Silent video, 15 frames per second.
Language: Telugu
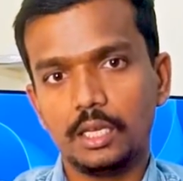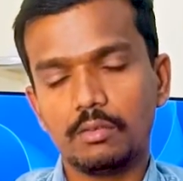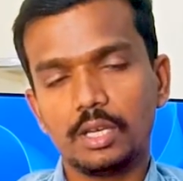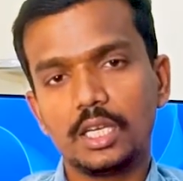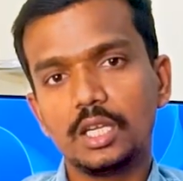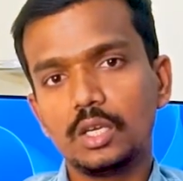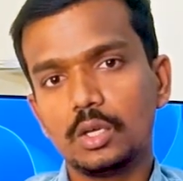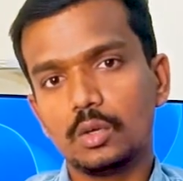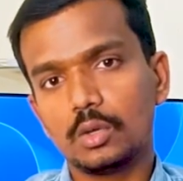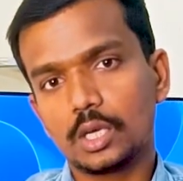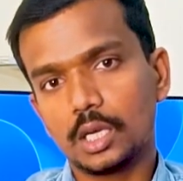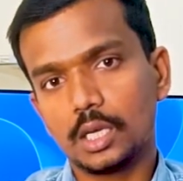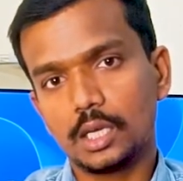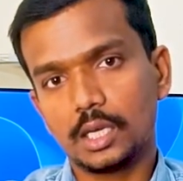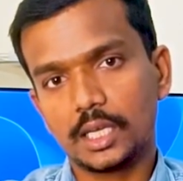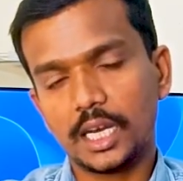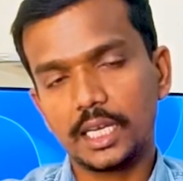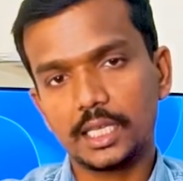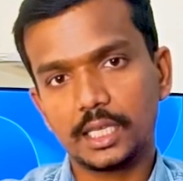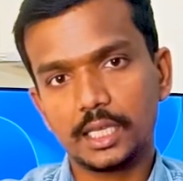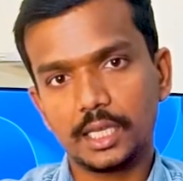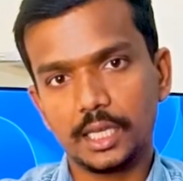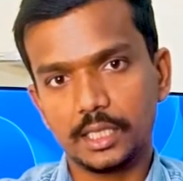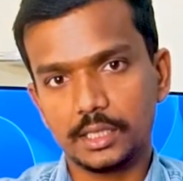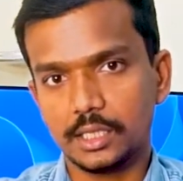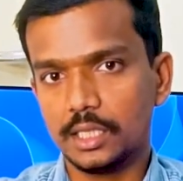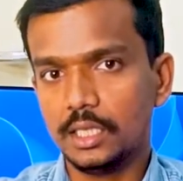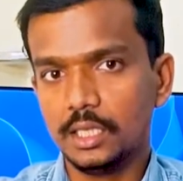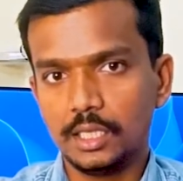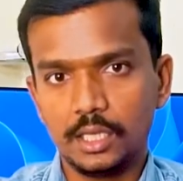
ఇవన్నీ ఒక కేటగిరీ అయితే